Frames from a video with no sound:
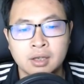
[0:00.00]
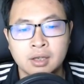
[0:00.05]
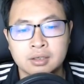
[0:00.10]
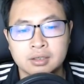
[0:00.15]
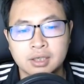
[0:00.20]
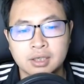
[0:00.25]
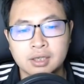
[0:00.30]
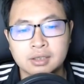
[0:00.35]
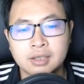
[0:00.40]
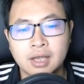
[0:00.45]

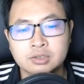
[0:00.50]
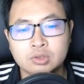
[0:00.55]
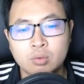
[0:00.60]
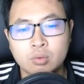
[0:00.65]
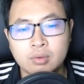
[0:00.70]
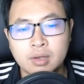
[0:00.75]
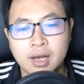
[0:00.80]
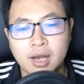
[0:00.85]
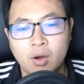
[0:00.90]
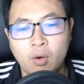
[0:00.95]
nhìn ta giống
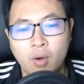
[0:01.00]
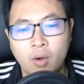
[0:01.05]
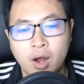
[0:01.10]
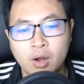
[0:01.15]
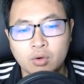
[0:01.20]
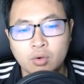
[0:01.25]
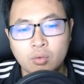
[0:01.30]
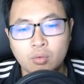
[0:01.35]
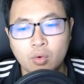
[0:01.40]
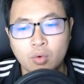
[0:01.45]
như là hoa
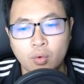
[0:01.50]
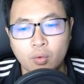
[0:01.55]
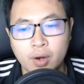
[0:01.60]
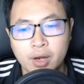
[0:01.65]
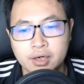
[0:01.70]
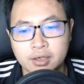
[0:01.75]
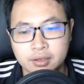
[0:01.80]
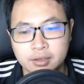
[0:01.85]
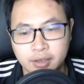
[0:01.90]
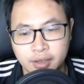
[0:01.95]
cúc của khuê
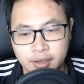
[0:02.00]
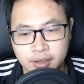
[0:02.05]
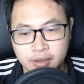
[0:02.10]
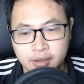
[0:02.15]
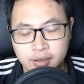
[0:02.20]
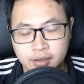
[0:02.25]
nữ ấy.